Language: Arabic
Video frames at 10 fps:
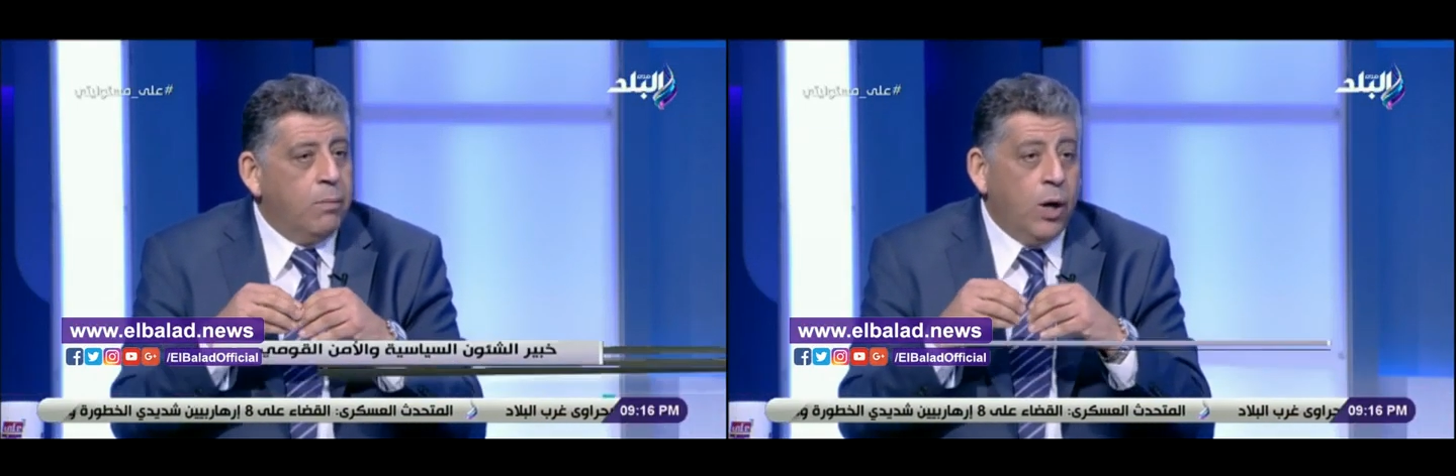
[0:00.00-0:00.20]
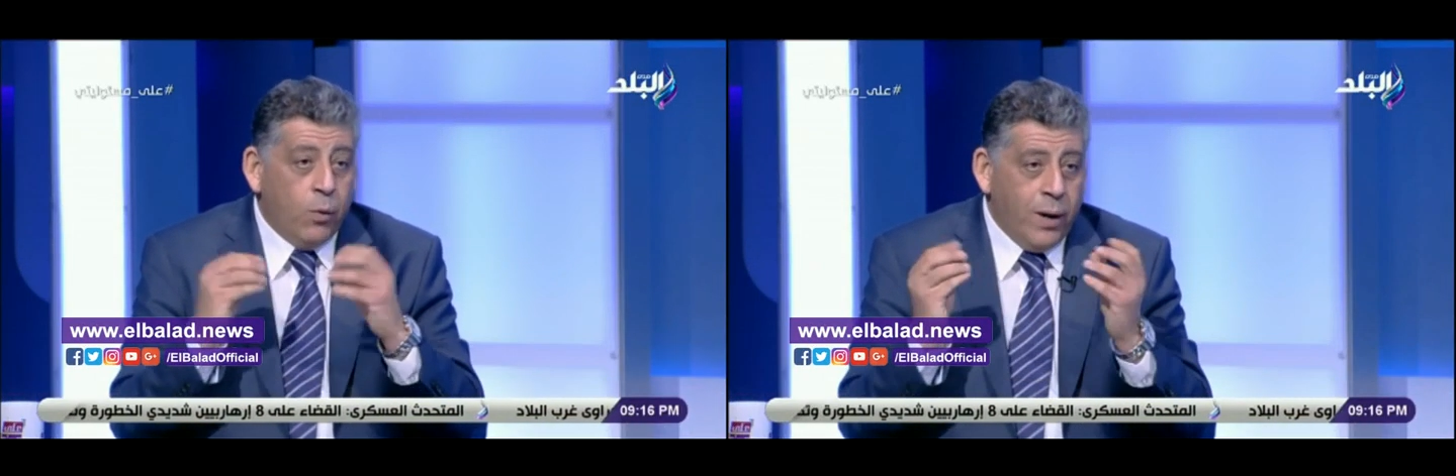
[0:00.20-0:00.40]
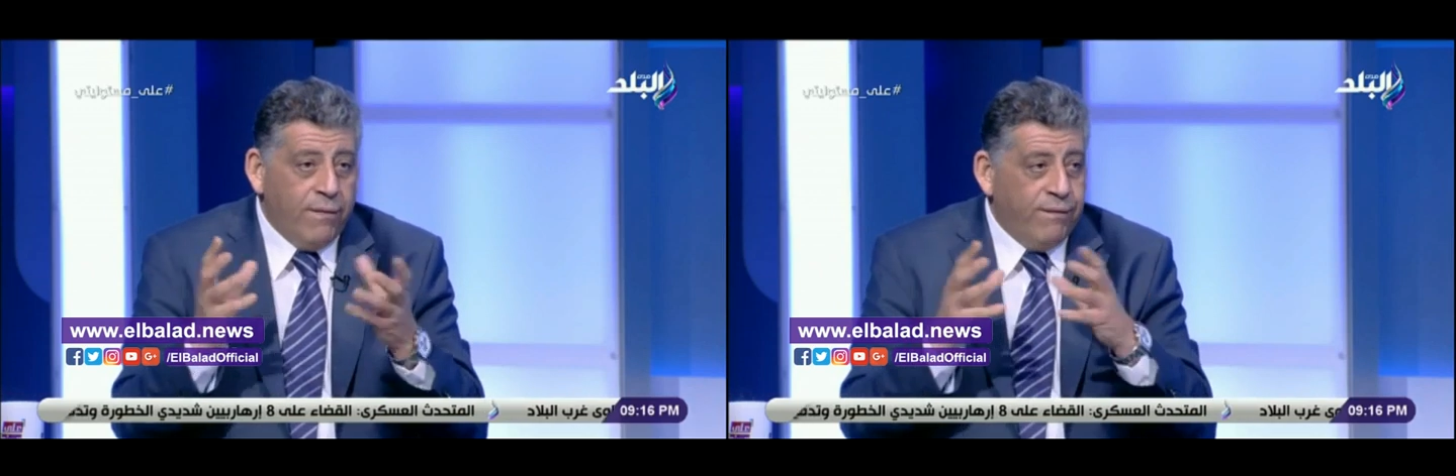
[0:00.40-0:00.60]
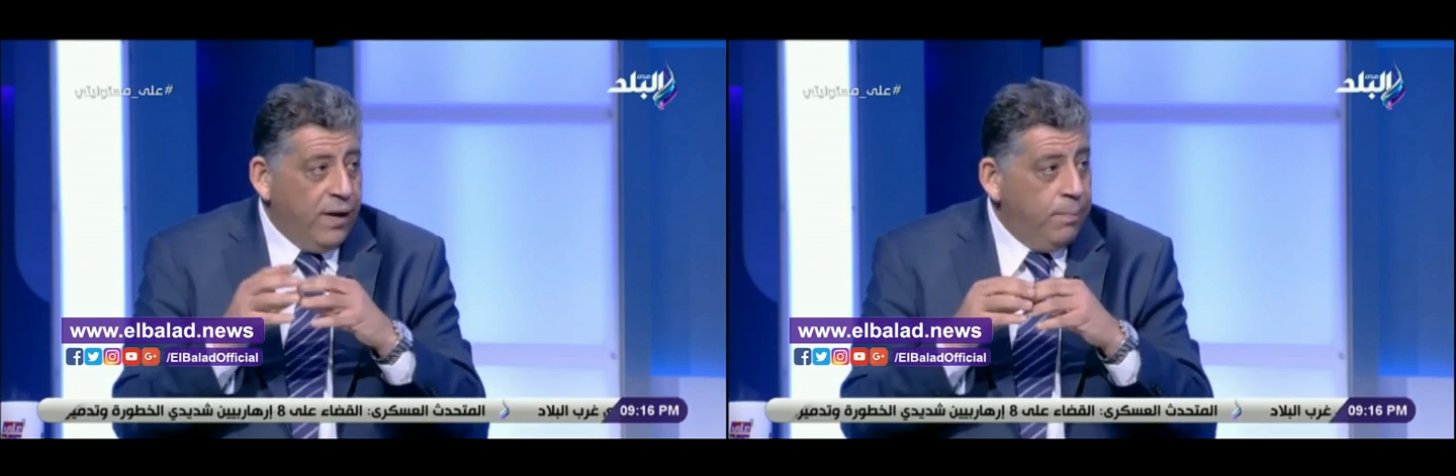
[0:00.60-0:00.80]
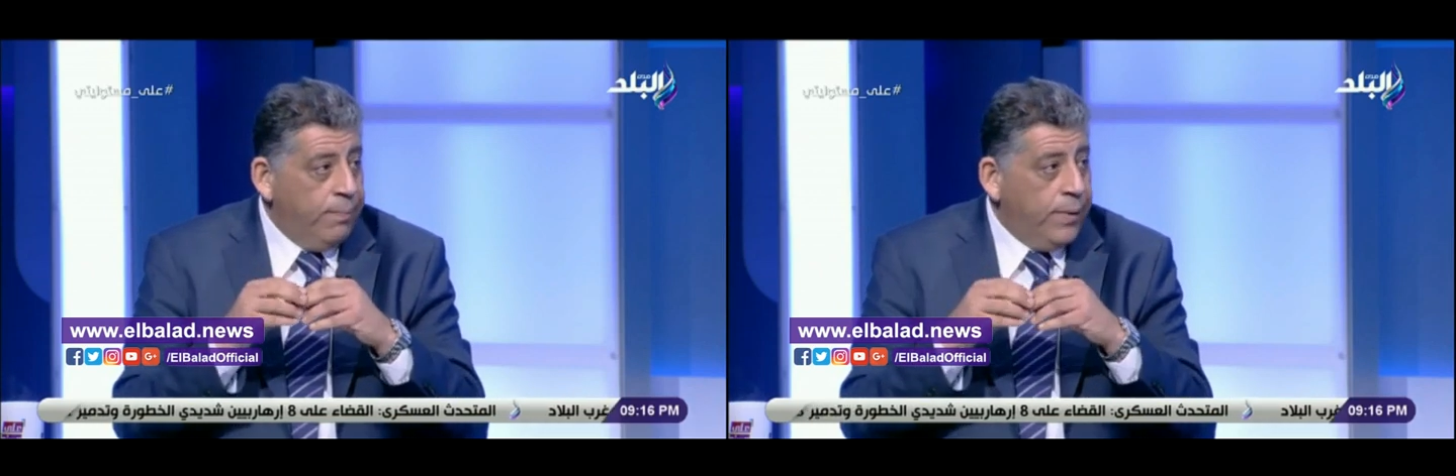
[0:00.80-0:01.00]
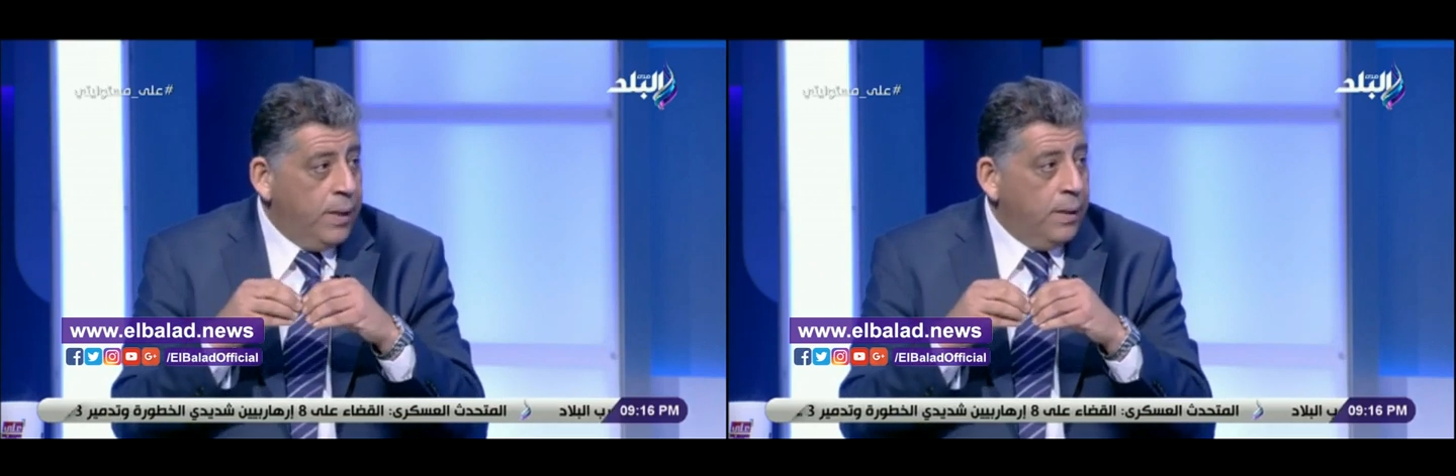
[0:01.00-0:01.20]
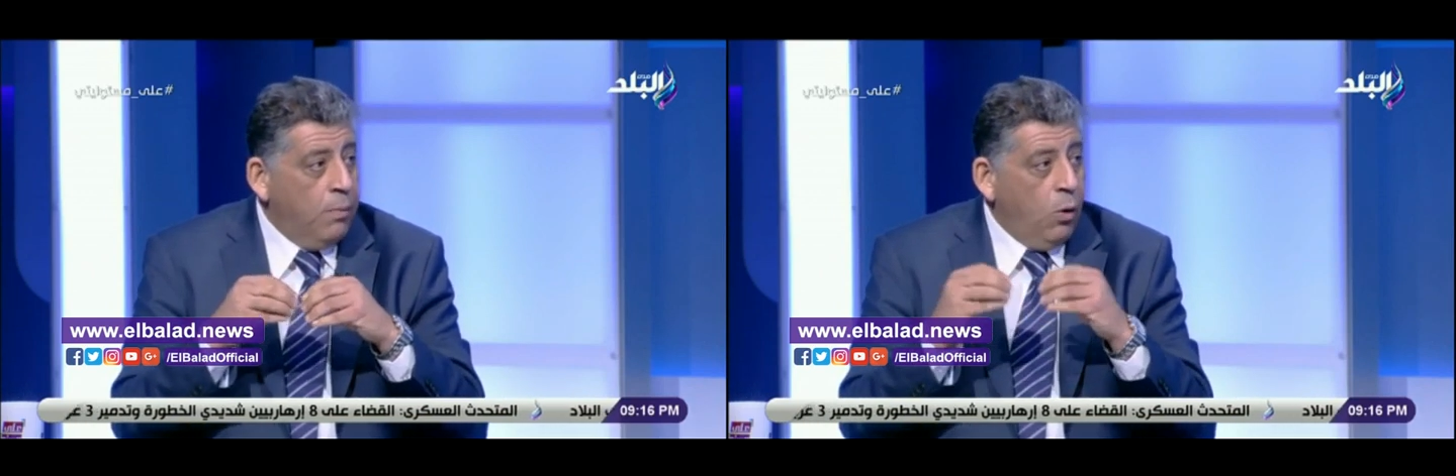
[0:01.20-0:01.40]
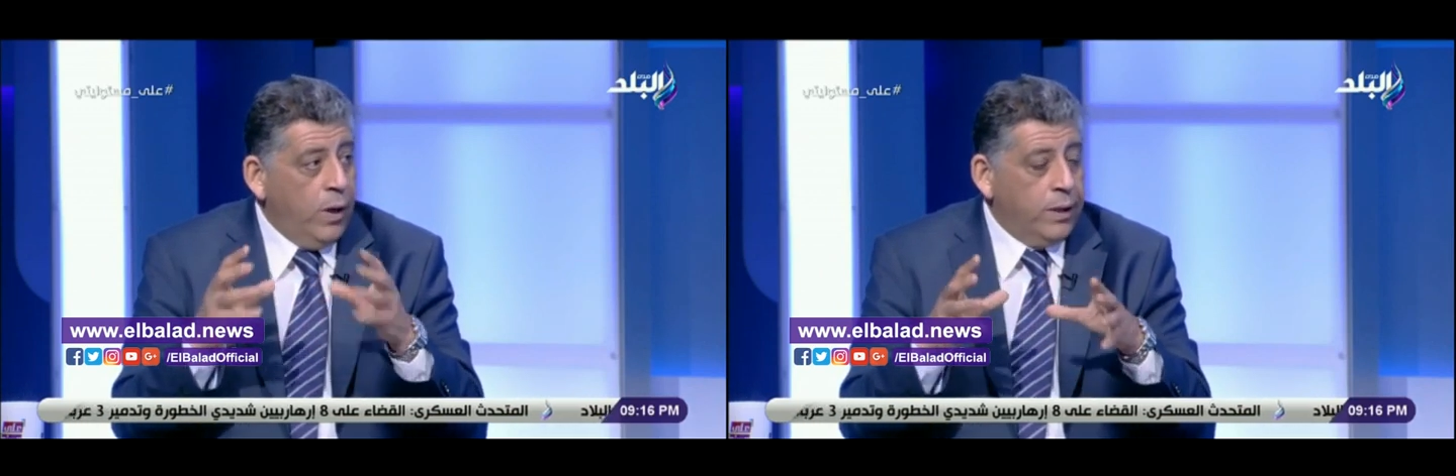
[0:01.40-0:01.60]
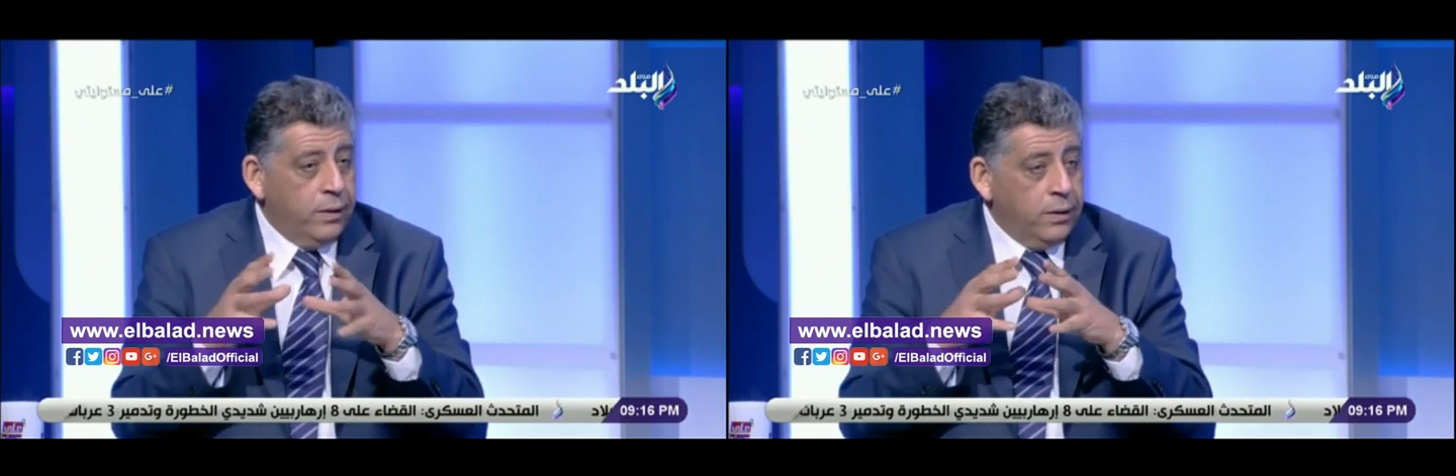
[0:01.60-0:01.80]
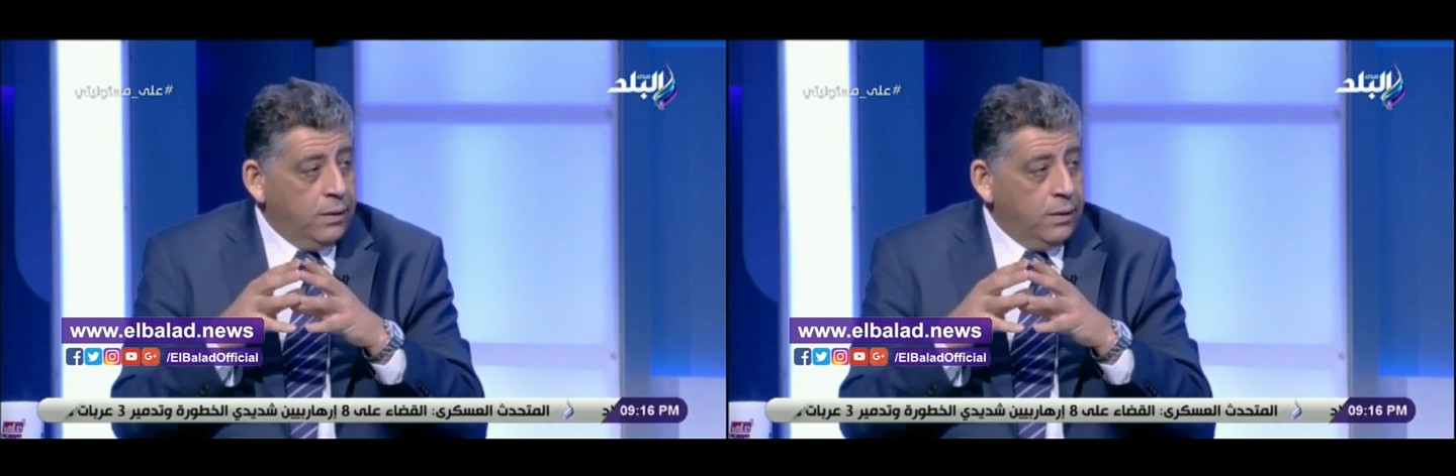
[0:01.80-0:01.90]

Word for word: عنوان الفيلم موعد